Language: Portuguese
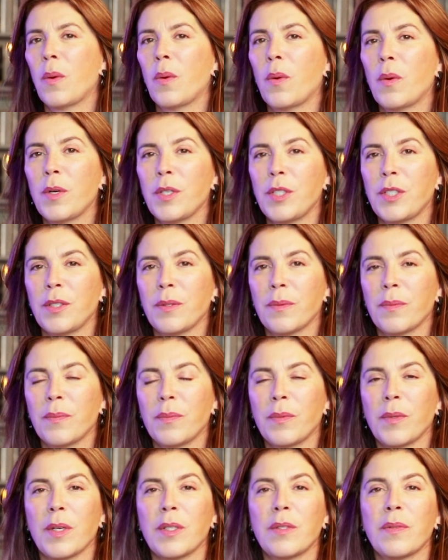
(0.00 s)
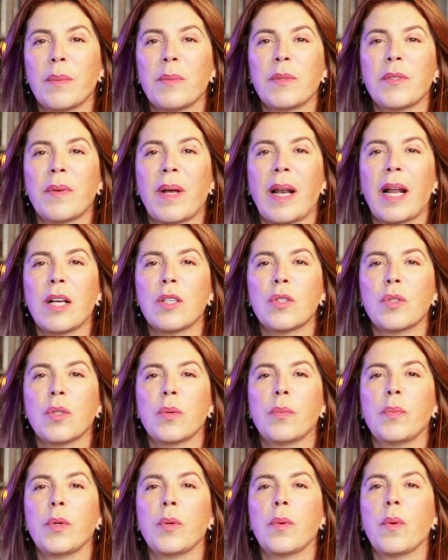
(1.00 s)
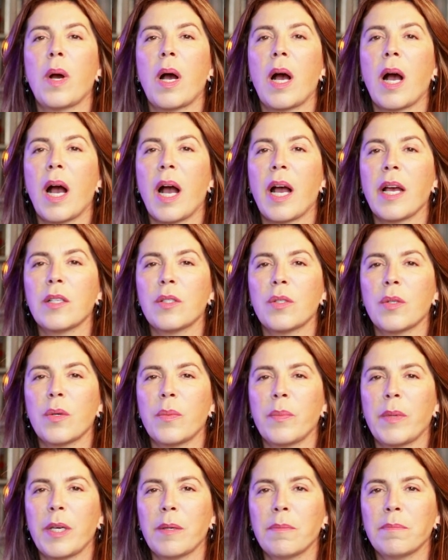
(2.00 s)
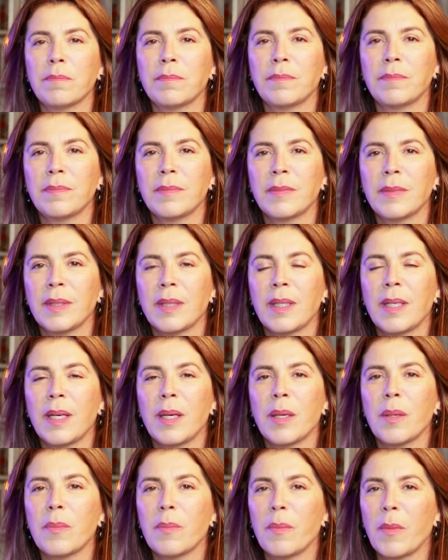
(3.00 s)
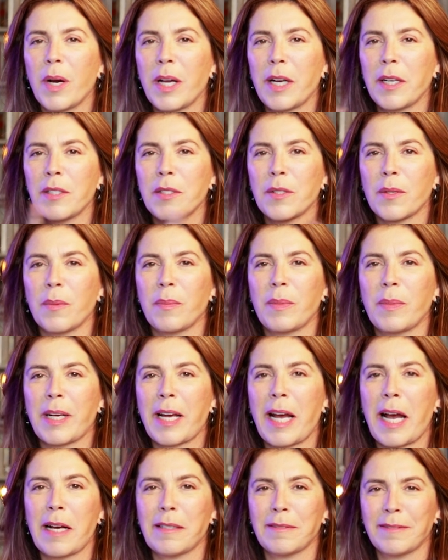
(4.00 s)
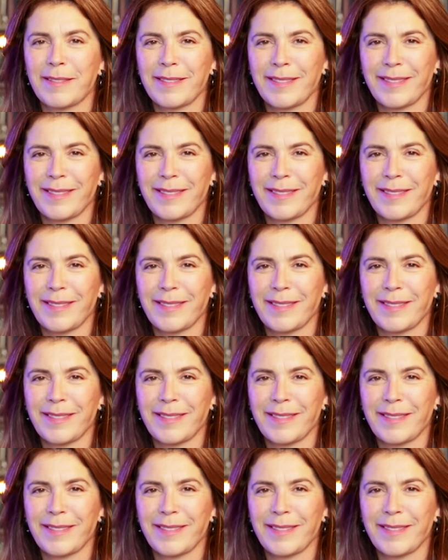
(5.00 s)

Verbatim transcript: Hoje nós vamos falar sobre o aizome. Bora descomplicar?